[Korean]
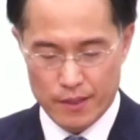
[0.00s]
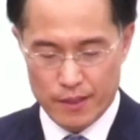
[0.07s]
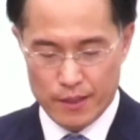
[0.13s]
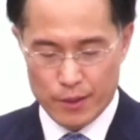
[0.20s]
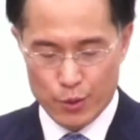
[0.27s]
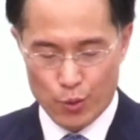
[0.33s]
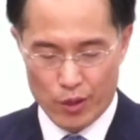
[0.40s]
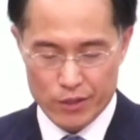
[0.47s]

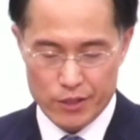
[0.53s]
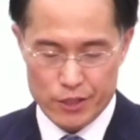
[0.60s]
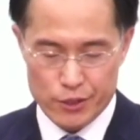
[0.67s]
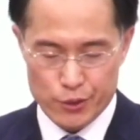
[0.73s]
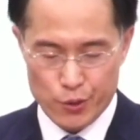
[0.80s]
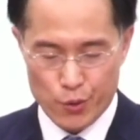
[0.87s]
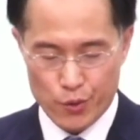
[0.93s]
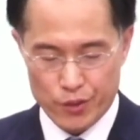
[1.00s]

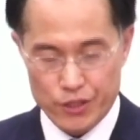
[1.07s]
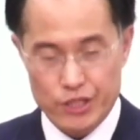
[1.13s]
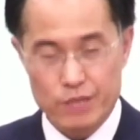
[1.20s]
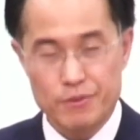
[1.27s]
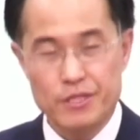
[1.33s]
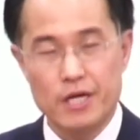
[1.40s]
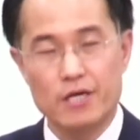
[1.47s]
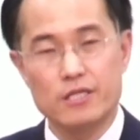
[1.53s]
요한계시록
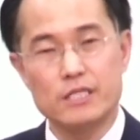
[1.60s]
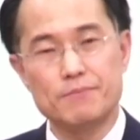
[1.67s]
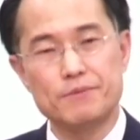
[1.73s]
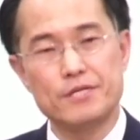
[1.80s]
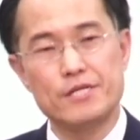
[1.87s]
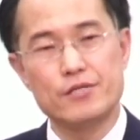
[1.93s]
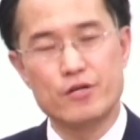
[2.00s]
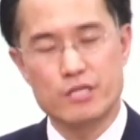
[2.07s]
22장
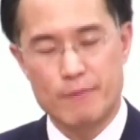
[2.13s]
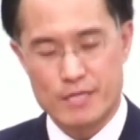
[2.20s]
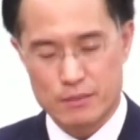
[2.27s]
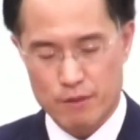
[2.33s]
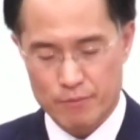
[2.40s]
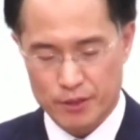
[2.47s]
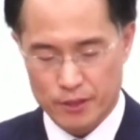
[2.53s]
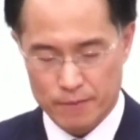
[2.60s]
17절에서
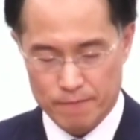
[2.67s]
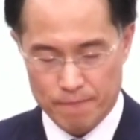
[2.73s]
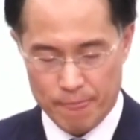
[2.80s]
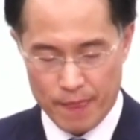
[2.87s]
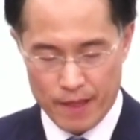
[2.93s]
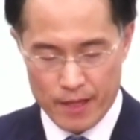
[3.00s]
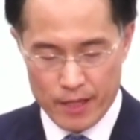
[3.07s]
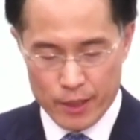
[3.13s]
말씀합니다.
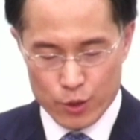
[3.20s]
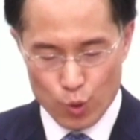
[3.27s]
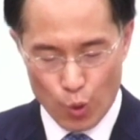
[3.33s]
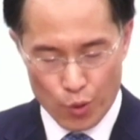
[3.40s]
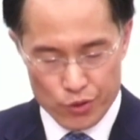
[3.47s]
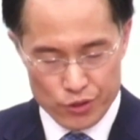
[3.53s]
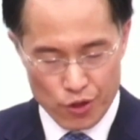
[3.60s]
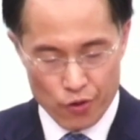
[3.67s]
또
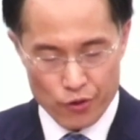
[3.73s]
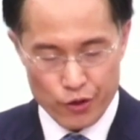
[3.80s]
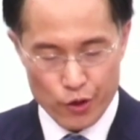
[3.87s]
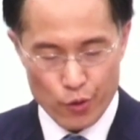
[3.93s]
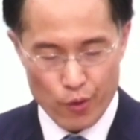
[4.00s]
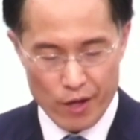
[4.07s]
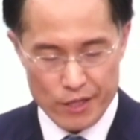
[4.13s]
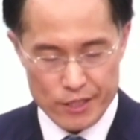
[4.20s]

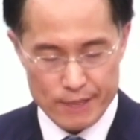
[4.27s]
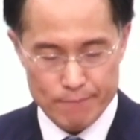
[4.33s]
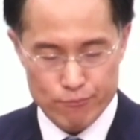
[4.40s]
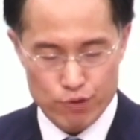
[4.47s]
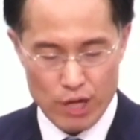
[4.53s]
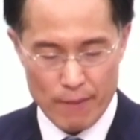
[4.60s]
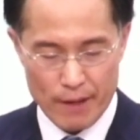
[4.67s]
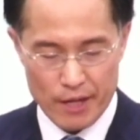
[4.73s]
성령과
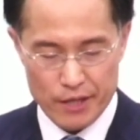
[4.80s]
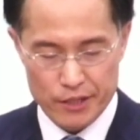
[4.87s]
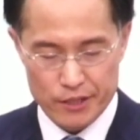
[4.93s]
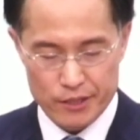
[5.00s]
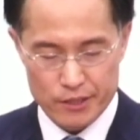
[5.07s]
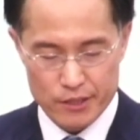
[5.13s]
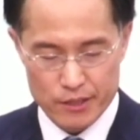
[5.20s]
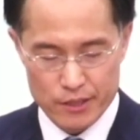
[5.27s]
신부가 말하기를
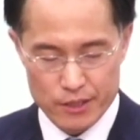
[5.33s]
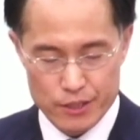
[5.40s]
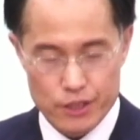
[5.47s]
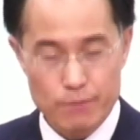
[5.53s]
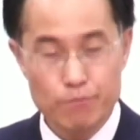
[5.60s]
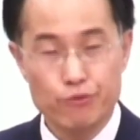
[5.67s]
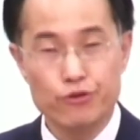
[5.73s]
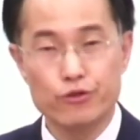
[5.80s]

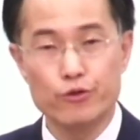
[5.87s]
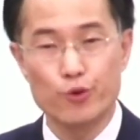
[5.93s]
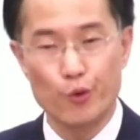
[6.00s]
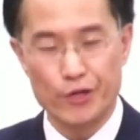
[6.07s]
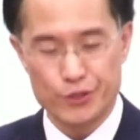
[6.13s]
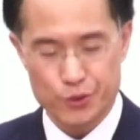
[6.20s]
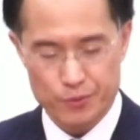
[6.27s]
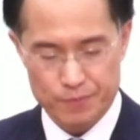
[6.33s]
신부는
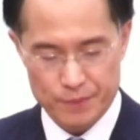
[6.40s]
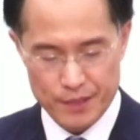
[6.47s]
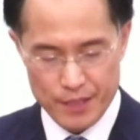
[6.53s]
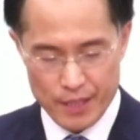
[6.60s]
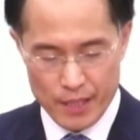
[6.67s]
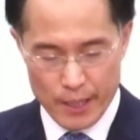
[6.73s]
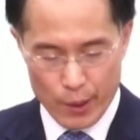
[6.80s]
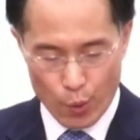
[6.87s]
교회죠.
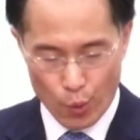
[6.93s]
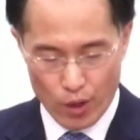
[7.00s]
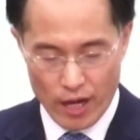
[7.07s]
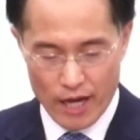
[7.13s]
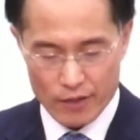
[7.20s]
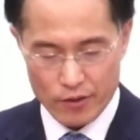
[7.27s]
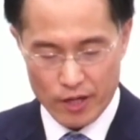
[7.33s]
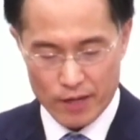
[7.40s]
오라
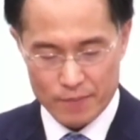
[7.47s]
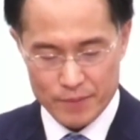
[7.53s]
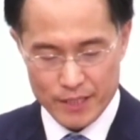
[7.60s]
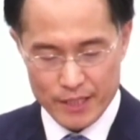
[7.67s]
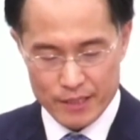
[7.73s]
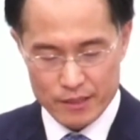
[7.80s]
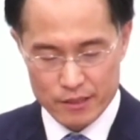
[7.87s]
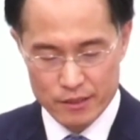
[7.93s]
하더라.
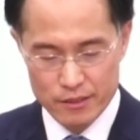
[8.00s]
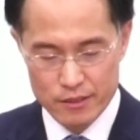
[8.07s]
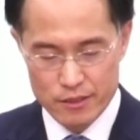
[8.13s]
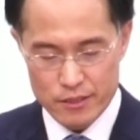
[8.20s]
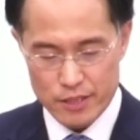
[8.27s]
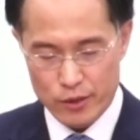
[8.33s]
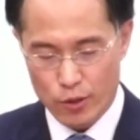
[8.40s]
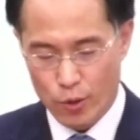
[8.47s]
듣는
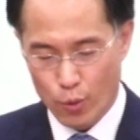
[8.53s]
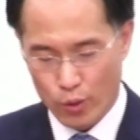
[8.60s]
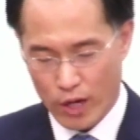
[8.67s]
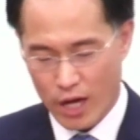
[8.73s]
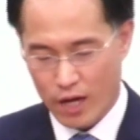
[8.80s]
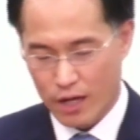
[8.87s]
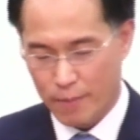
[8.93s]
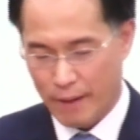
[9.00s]
자도
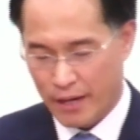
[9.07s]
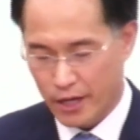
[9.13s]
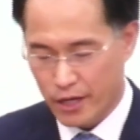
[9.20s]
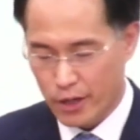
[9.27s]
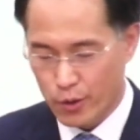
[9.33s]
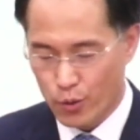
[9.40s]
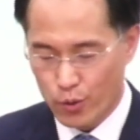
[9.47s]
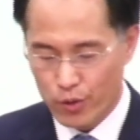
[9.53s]
오라 말하게
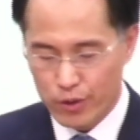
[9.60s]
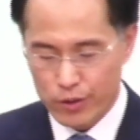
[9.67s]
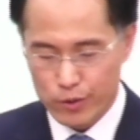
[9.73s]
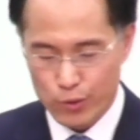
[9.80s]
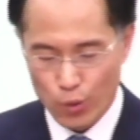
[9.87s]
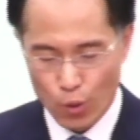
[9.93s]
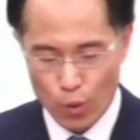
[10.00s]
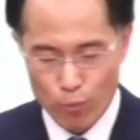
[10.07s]
하고
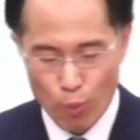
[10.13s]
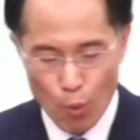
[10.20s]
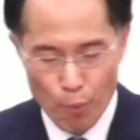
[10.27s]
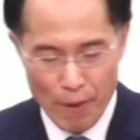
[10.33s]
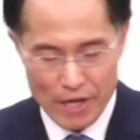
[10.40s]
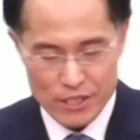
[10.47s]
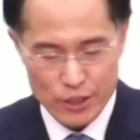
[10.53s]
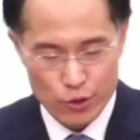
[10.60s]
또
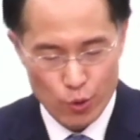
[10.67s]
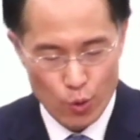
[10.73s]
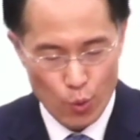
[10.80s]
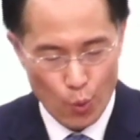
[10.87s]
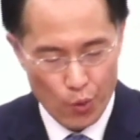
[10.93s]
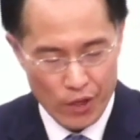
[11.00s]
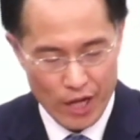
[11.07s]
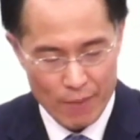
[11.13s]
목마른 자도
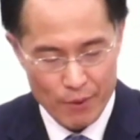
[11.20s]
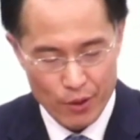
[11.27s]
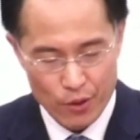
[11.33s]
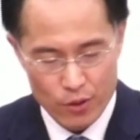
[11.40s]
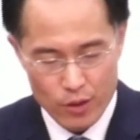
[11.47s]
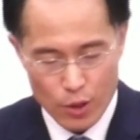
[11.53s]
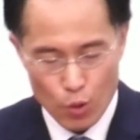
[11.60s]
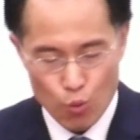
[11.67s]
오게 하며
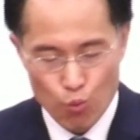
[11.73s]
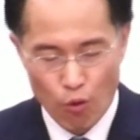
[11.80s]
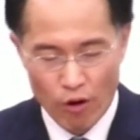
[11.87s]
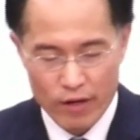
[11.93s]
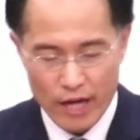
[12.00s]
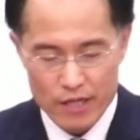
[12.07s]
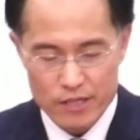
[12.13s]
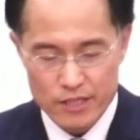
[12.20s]

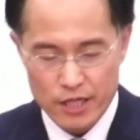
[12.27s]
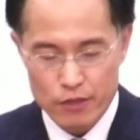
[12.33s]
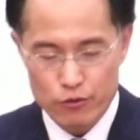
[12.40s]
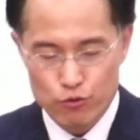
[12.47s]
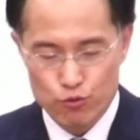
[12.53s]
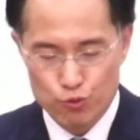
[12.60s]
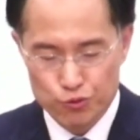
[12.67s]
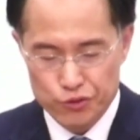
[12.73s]
원하는
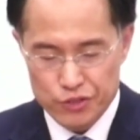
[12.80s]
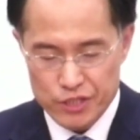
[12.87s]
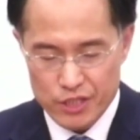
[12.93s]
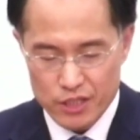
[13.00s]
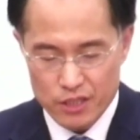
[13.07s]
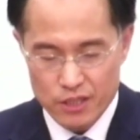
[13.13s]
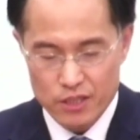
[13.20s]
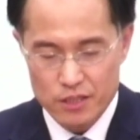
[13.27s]
자는
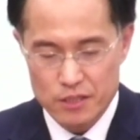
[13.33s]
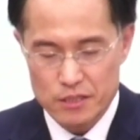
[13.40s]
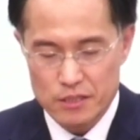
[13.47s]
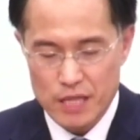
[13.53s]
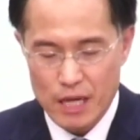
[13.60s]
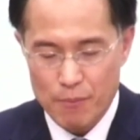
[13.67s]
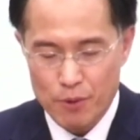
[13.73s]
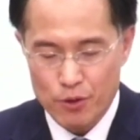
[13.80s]
누구든지
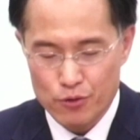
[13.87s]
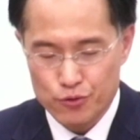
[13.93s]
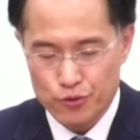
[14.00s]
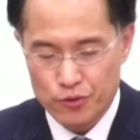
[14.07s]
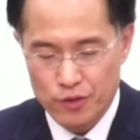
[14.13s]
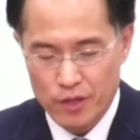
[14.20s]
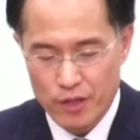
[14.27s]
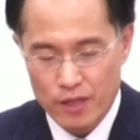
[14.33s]

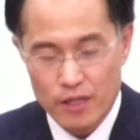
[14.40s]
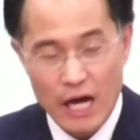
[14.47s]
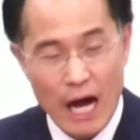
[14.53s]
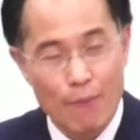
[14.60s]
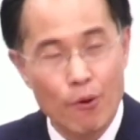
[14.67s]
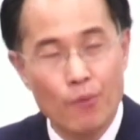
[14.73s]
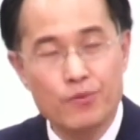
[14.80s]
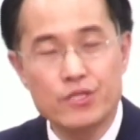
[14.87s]
생명수를
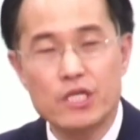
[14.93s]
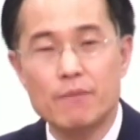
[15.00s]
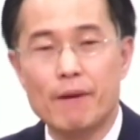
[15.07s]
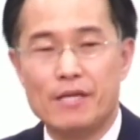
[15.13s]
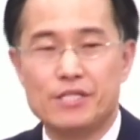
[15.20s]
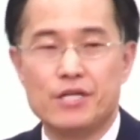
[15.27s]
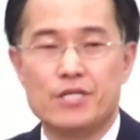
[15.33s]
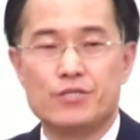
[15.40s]
값없이
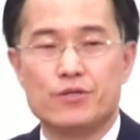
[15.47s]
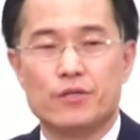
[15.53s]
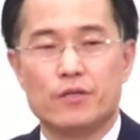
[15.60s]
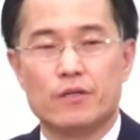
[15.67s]
마시가지어다.